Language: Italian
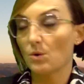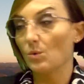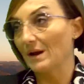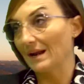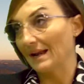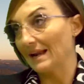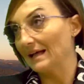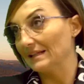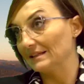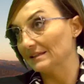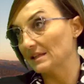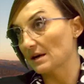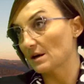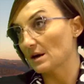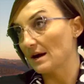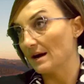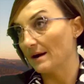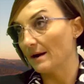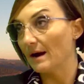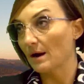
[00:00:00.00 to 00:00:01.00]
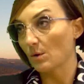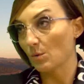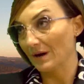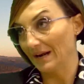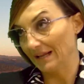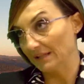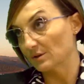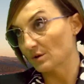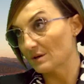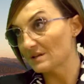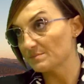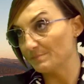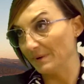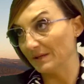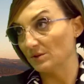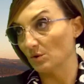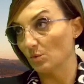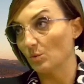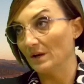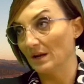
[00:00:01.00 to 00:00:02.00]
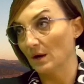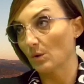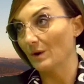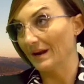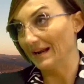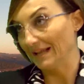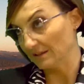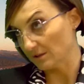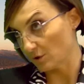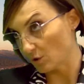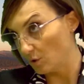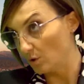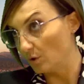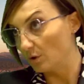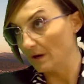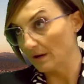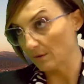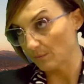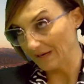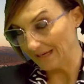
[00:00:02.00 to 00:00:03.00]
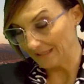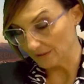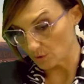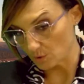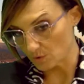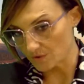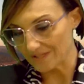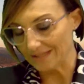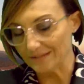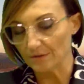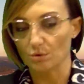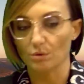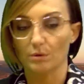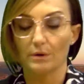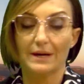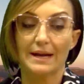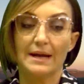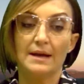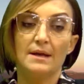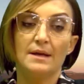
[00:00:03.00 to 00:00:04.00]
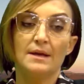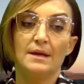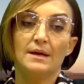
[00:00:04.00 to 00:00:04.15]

quell'altro quell aspetto e quindi a quell'altro, quell settore.